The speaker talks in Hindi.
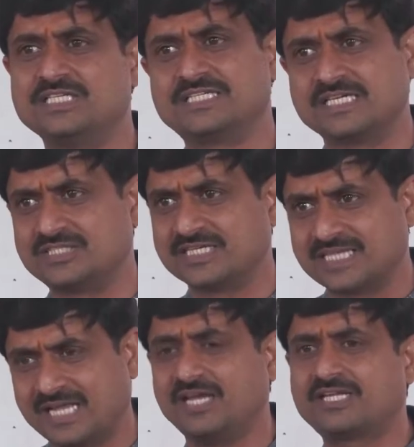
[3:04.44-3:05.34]
जी सच्चे
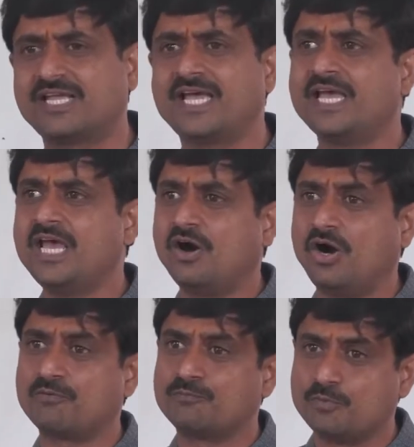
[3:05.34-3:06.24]
साधक थे
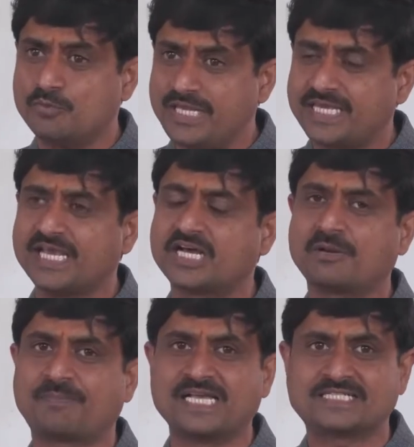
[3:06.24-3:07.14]
और उन्हीं की
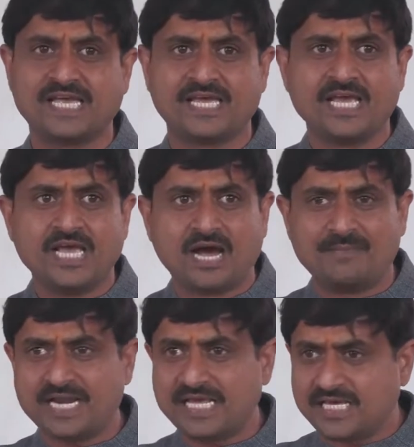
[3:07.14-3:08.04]
कृपा से
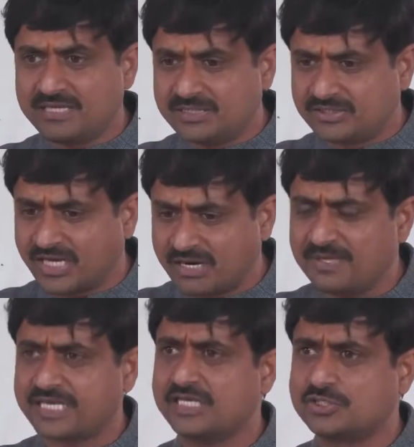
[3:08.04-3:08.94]
हमारे
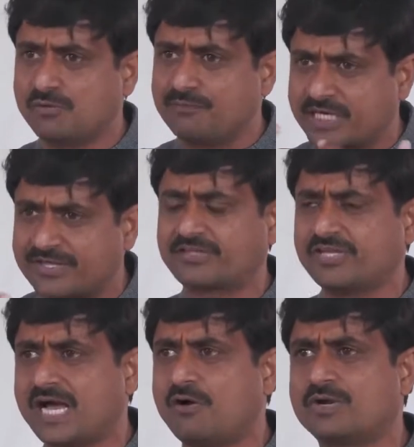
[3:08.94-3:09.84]
धर्म की जो
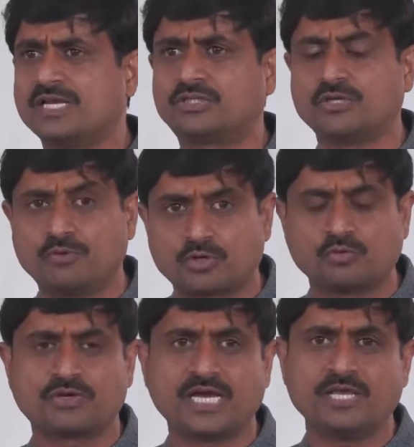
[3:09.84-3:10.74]
विकृतियां हो रही थी वो
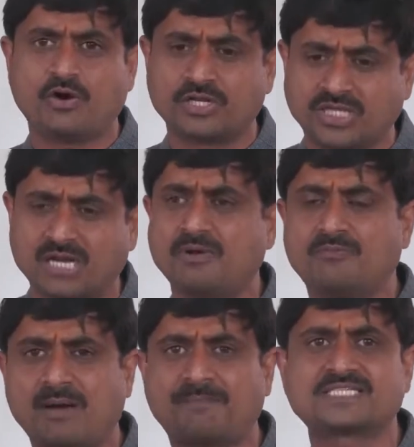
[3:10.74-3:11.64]
रुक गई और धर्म
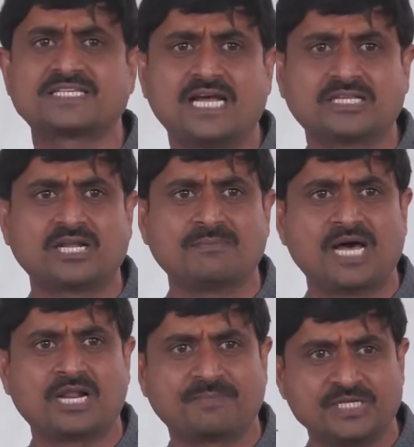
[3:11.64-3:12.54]
वापस सनातन
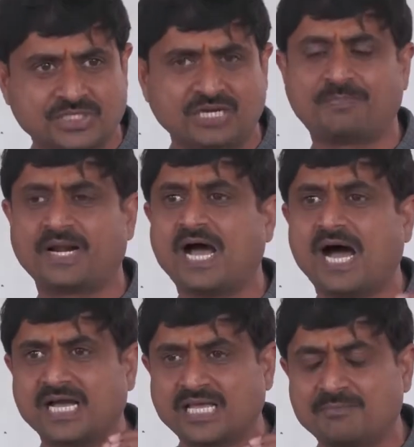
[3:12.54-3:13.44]
मार्ग पे चल पड़ा
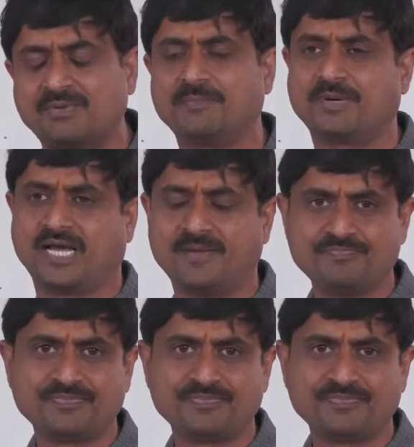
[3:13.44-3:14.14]
आगे बढ़ पड़ा